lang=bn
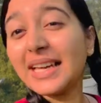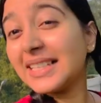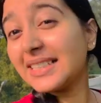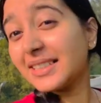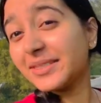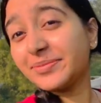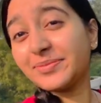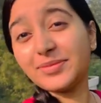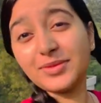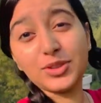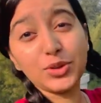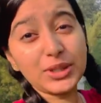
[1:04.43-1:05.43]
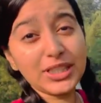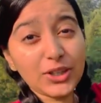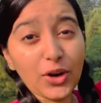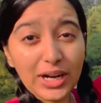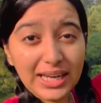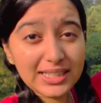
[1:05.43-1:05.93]
এই যে ঝুটি
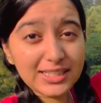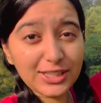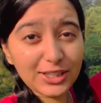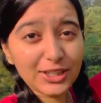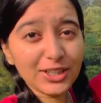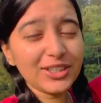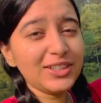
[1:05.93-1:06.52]
কড়াই ছিল